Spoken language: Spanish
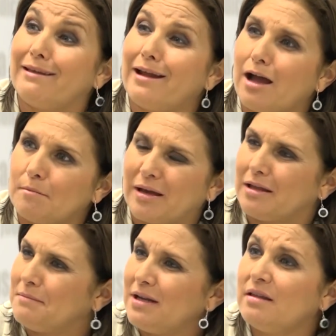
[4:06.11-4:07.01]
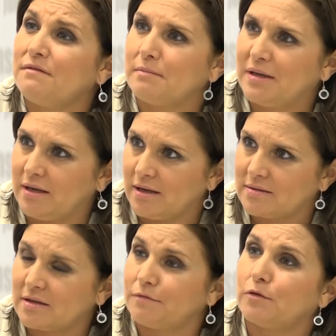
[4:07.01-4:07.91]
drama de miles de
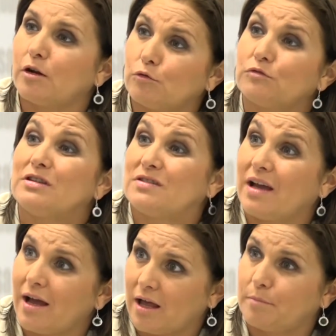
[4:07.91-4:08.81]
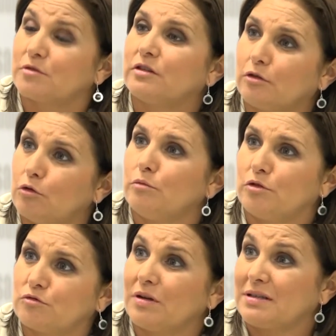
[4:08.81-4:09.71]
familias que fueron ajusticiadas por Sendero
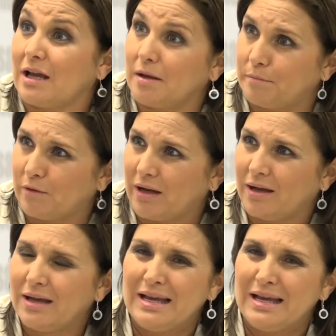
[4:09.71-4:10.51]
Luminoso en esa época